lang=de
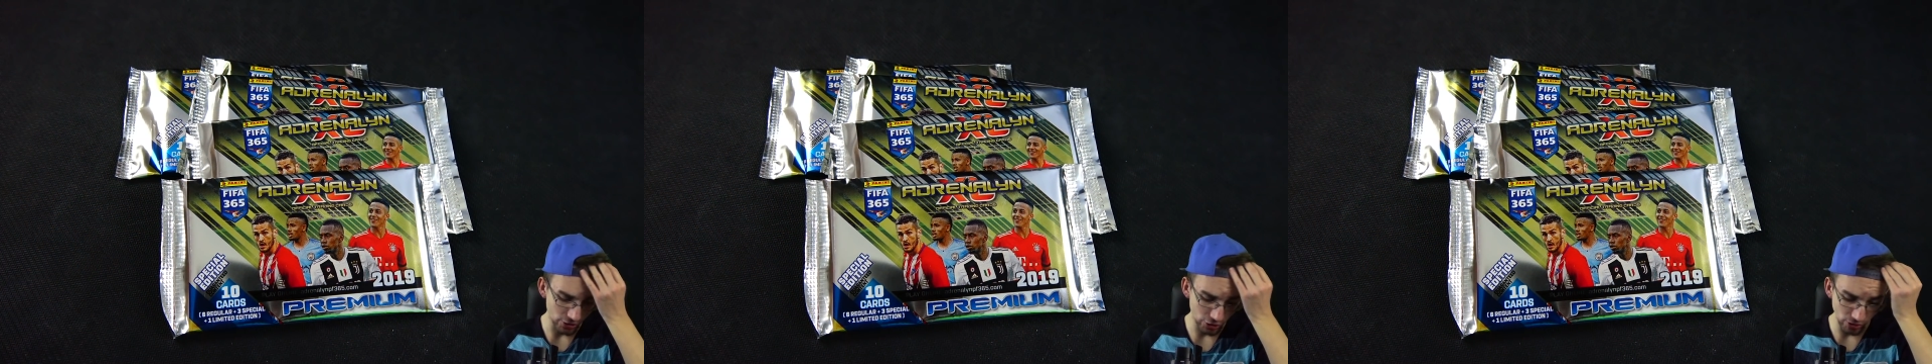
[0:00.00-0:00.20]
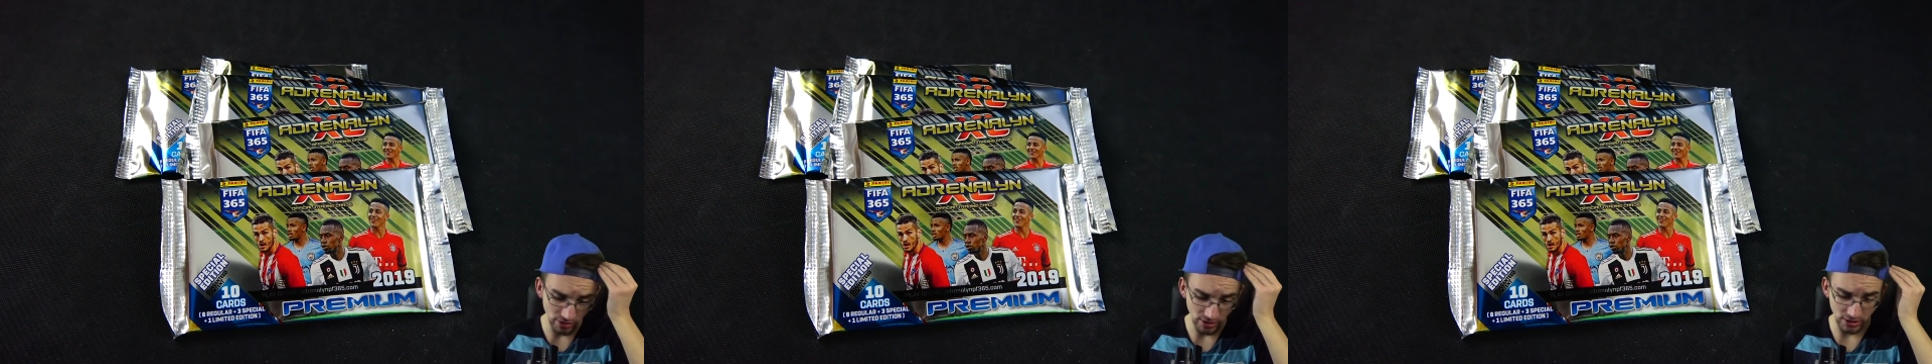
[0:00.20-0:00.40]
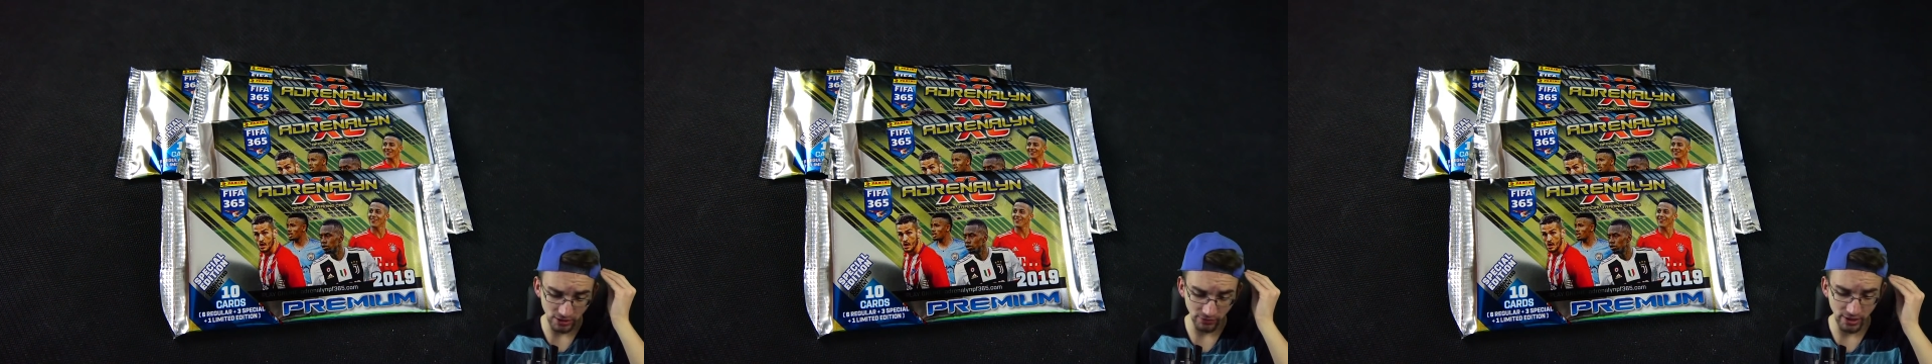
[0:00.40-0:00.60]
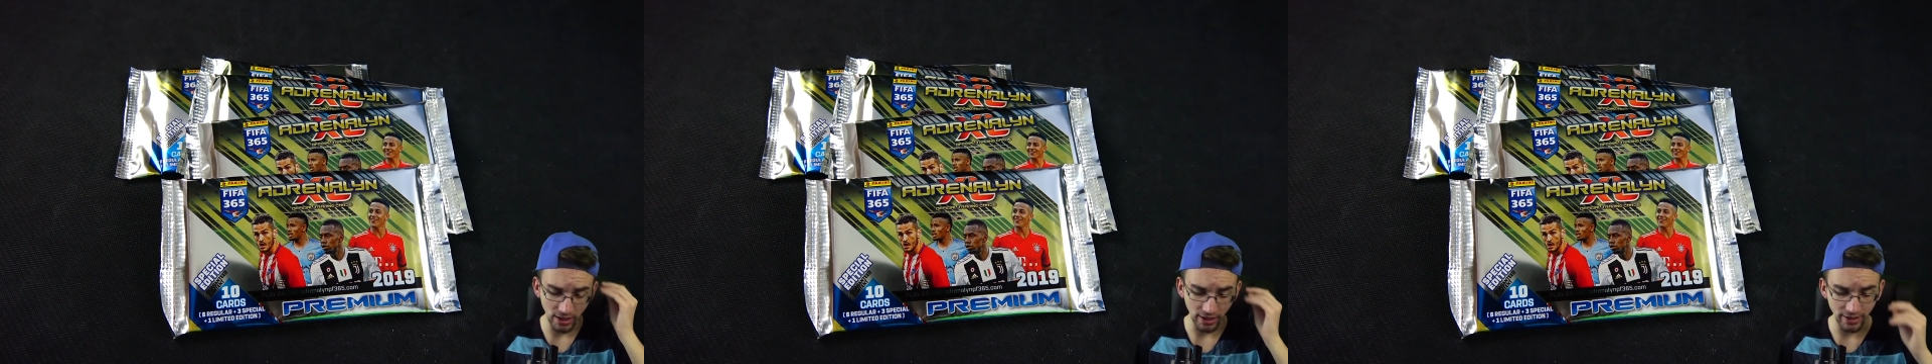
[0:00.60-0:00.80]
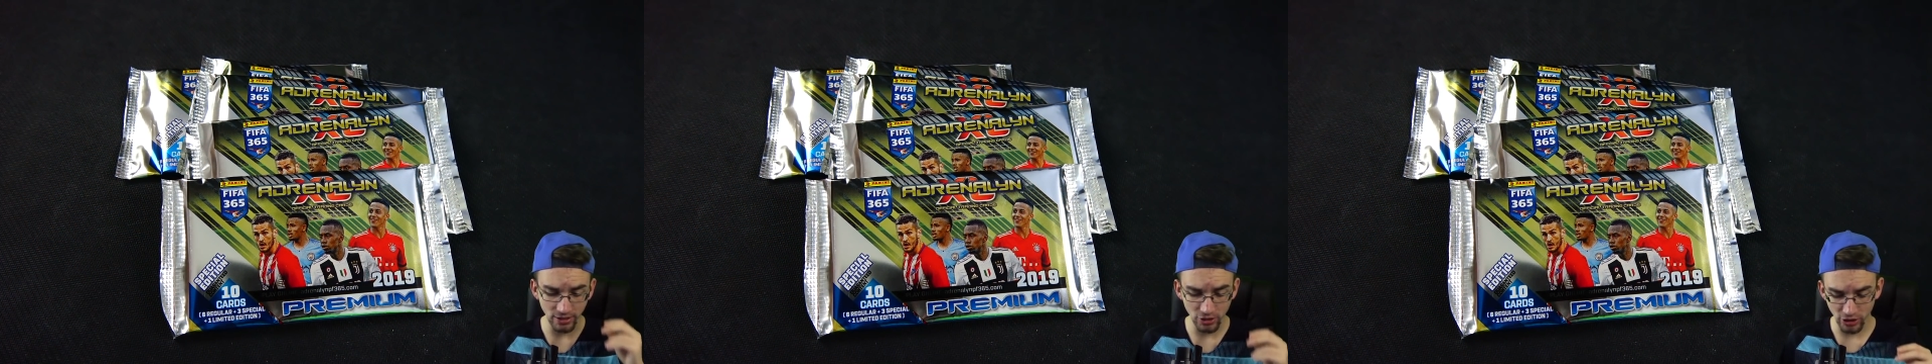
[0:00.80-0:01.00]
Schön, dass du
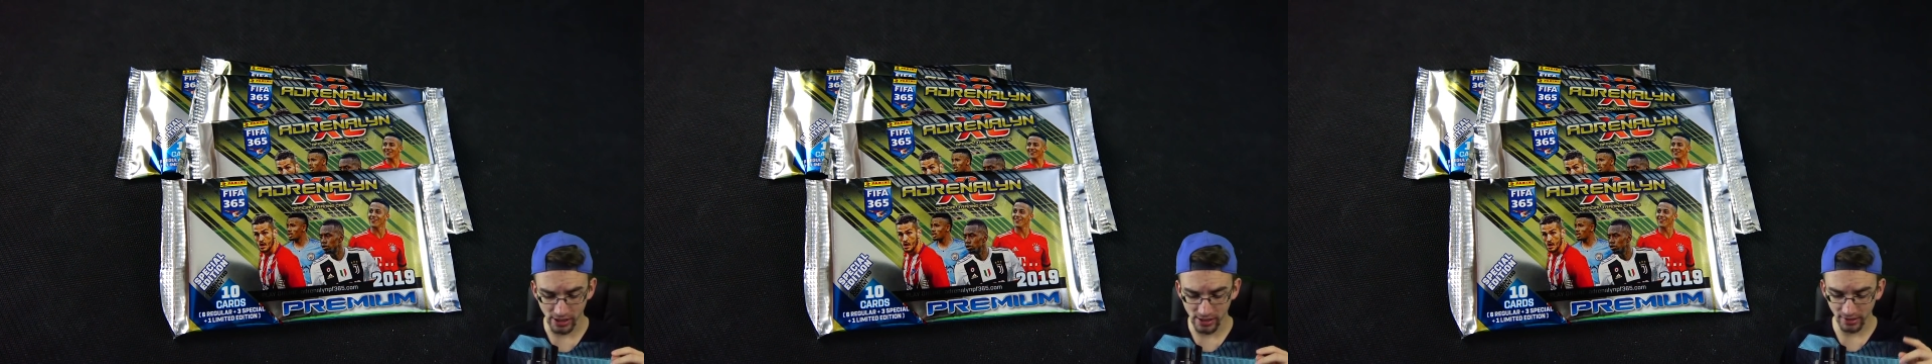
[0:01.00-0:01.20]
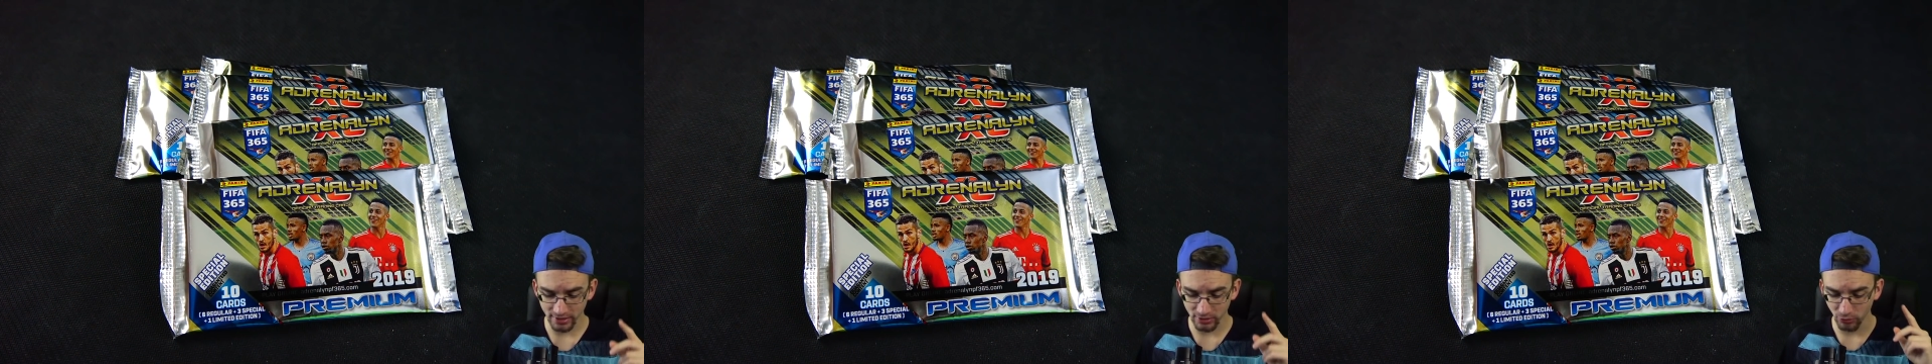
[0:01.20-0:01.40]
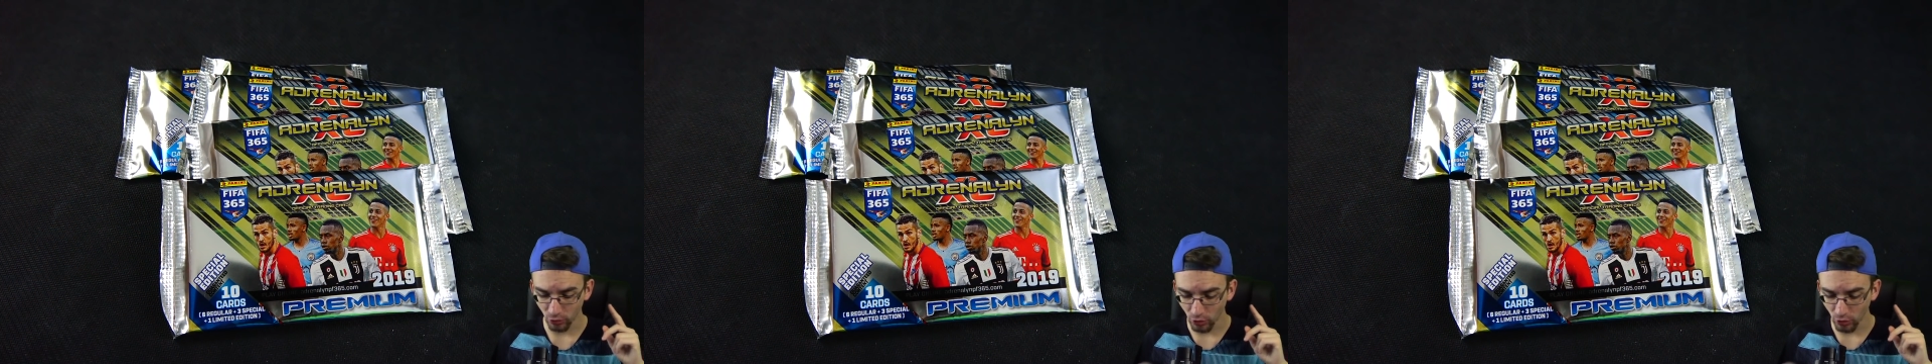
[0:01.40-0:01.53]
wieder eingeschaltet hast und